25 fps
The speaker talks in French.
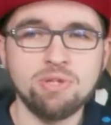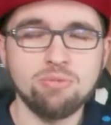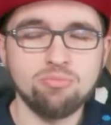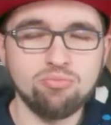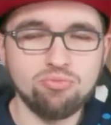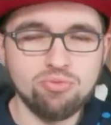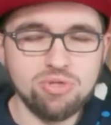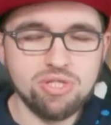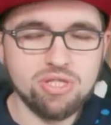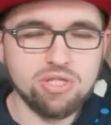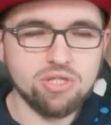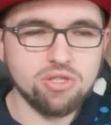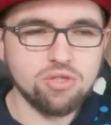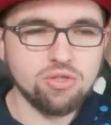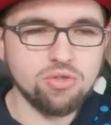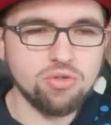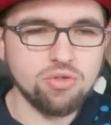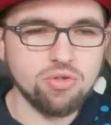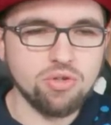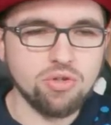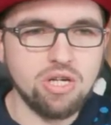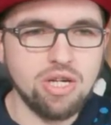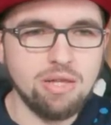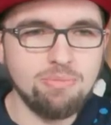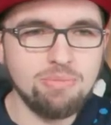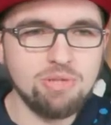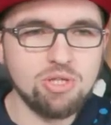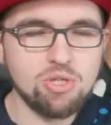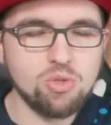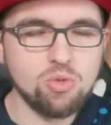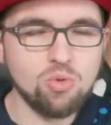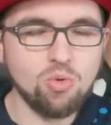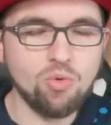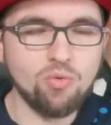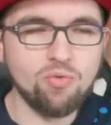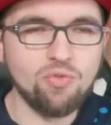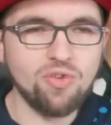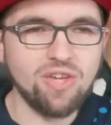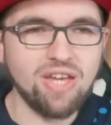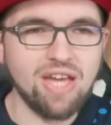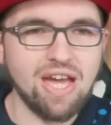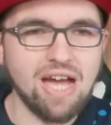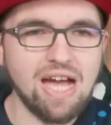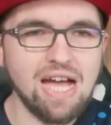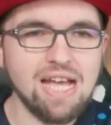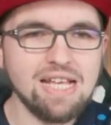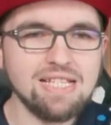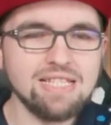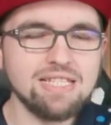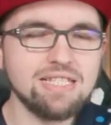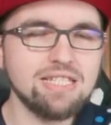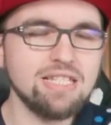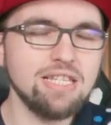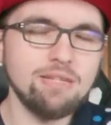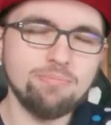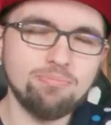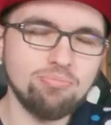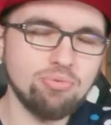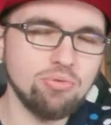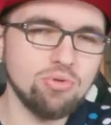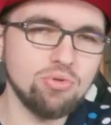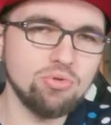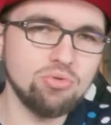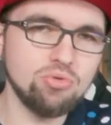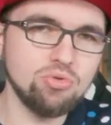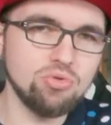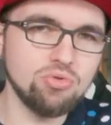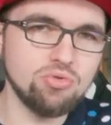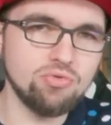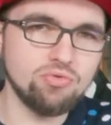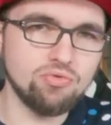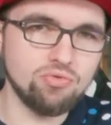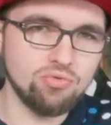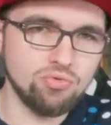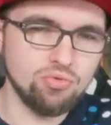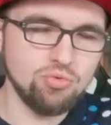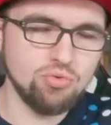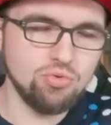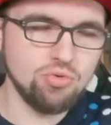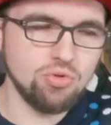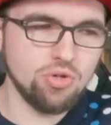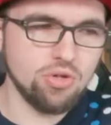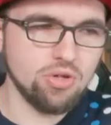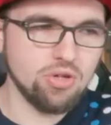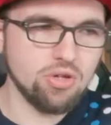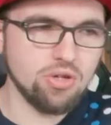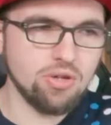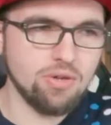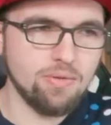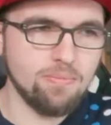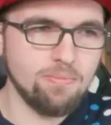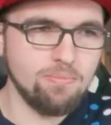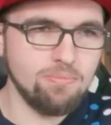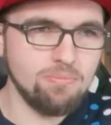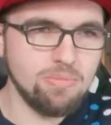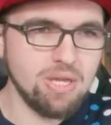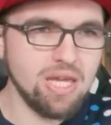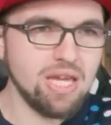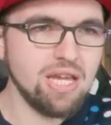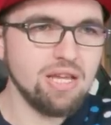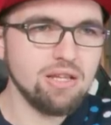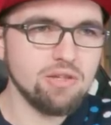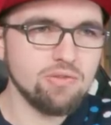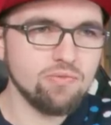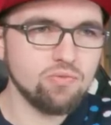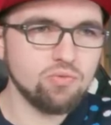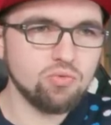puisque l'émission fait assez peu de vues, euh, mais